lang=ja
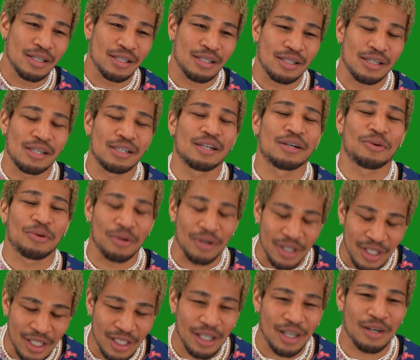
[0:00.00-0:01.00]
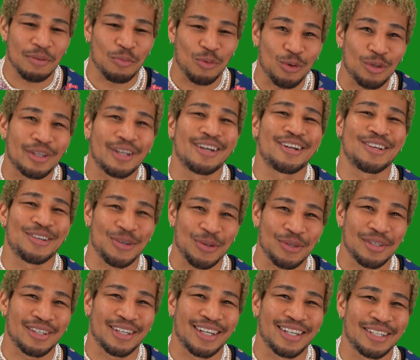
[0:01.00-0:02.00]
兄さんこれ着たらモテるよっ
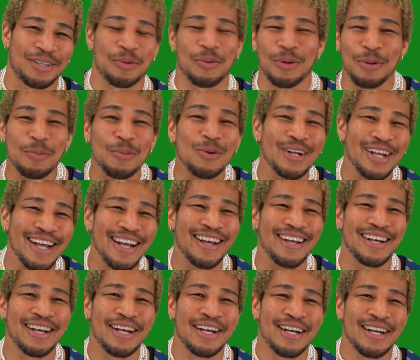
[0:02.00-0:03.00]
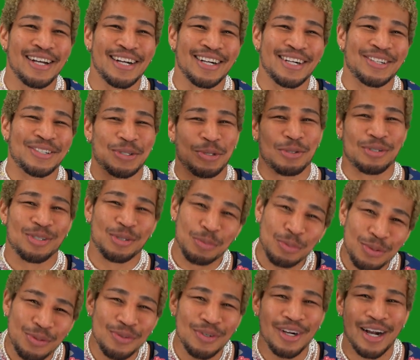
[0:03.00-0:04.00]
て。で、俺もね、それ自
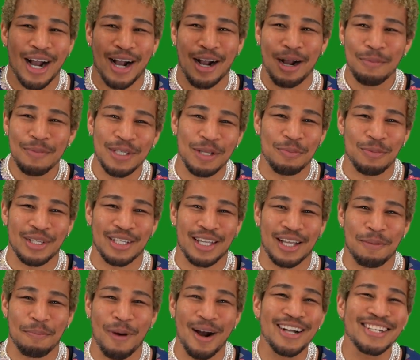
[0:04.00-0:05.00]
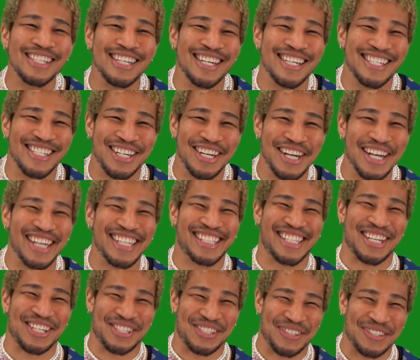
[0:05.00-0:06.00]
分を鏡で見て、まんざらじゃなかっ
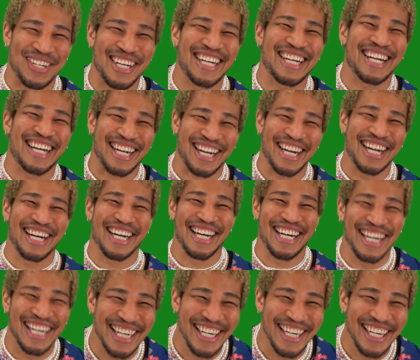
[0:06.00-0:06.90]
たんですよ、なんか。